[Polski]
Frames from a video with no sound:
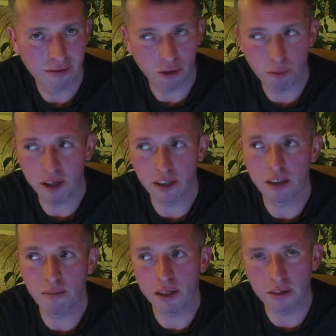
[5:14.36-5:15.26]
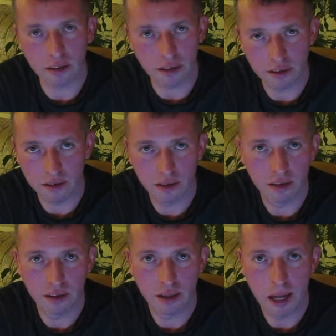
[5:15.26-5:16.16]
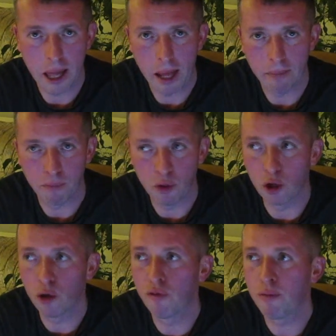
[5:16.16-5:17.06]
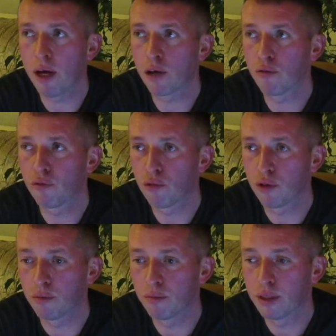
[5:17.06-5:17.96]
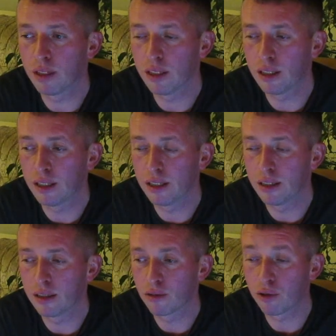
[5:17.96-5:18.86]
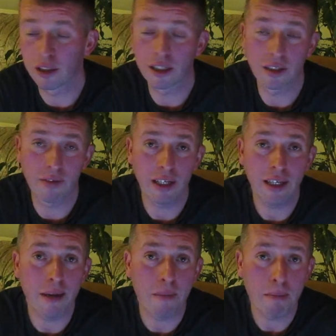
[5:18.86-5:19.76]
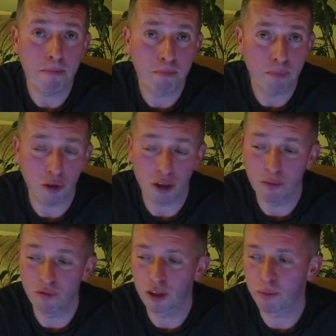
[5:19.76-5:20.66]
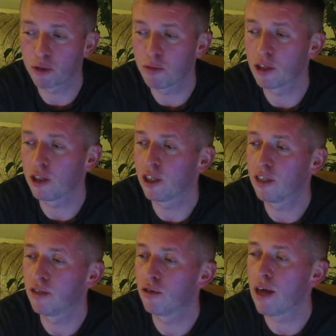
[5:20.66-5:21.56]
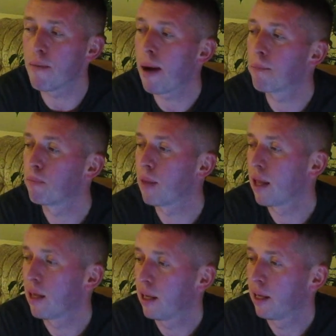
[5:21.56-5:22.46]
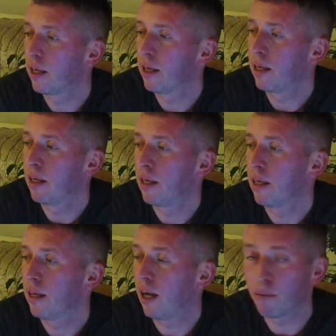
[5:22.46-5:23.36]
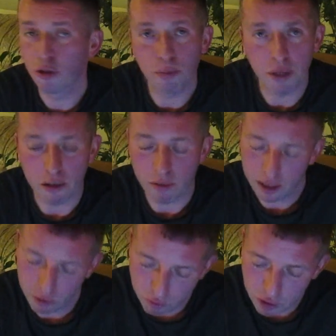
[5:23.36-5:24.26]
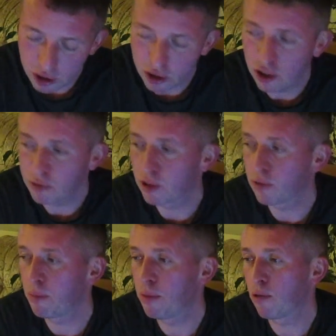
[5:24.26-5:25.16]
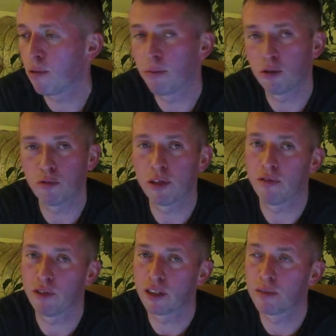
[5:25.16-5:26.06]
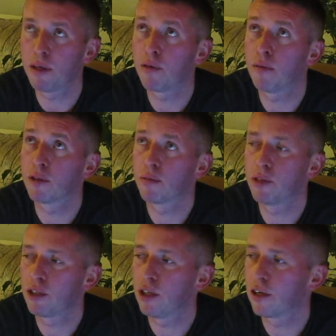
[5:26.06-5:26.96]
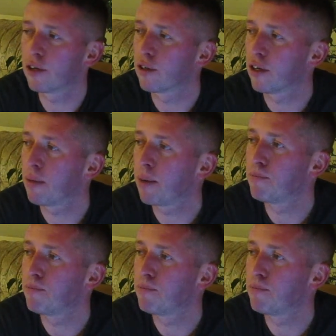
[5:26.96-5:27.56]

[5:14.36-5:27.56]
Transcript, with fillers: do planety matki, do wymiaru, w którym, e, które jest nazywane niebem, bo się mówi, że po śmierci się idzie do nieba. Albo do piekła, ale już wyjaśniliśmy sobie piekło mamy tutaj, więc z piekła możemy iść tylko na nieba.